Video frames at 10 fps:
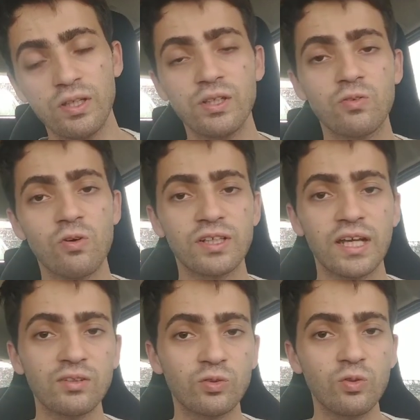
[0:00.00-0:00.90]
E
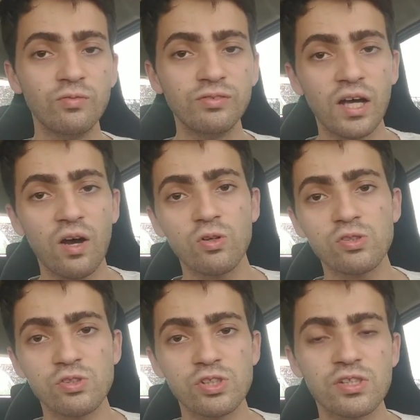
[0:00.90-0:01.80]
qualquer dúvida ou
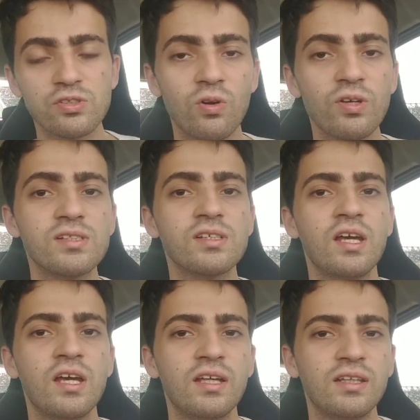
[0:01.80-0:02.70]
sugestões,
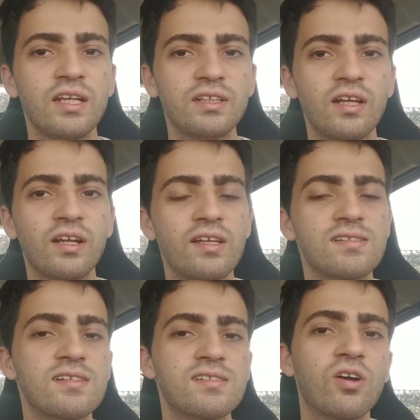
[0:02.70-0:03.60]
deixa aí na
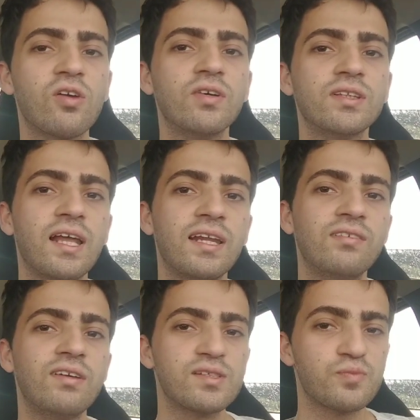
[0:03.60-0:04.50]
descrição que eu vou estar tá
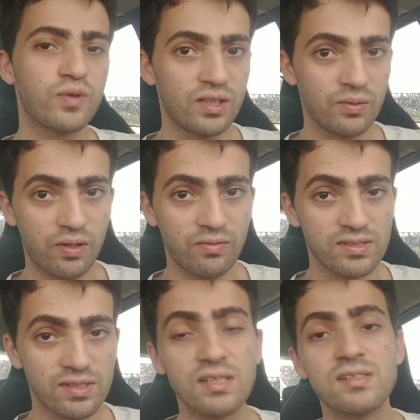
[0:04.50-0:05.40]
lendo e respondendo para
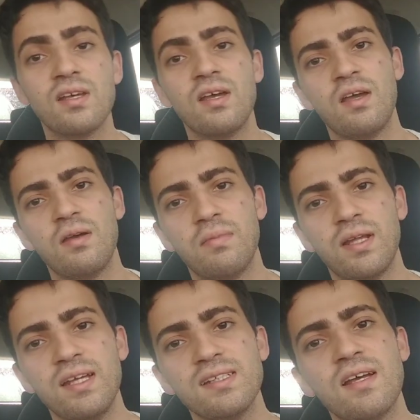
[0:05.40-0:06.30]
vocês.
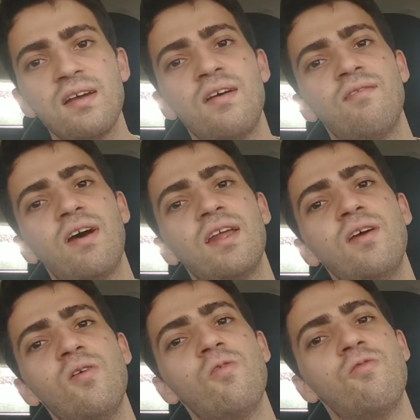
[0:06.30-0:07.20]
Beleza?
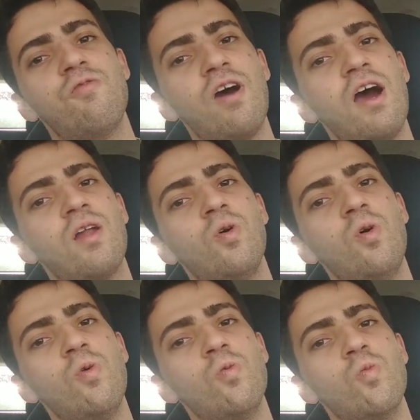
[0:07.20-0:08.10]
Valeu,
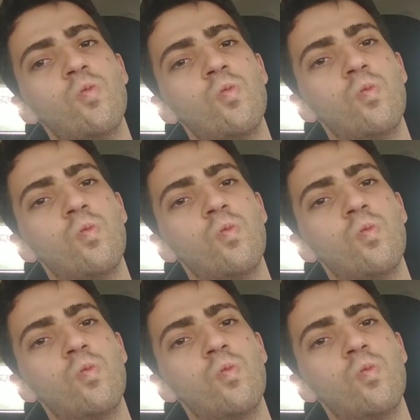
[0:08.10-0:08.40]
falou!